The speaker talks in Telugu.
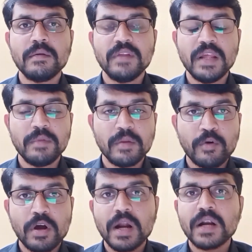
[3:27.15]
దీని మీద
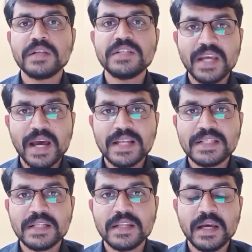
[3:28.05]
పోరాటం
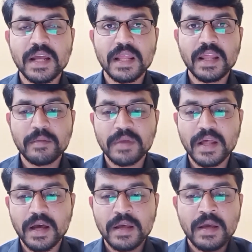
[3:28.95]
చేయాల్సిందే అన్న దాని మీద
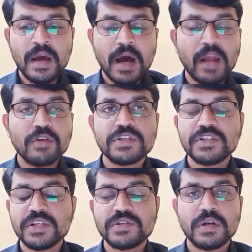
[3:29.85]
ఆలోచన
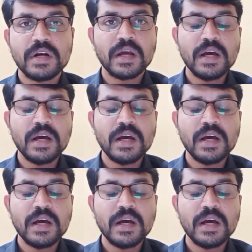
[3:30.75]
చేస్తున్నట్టుగా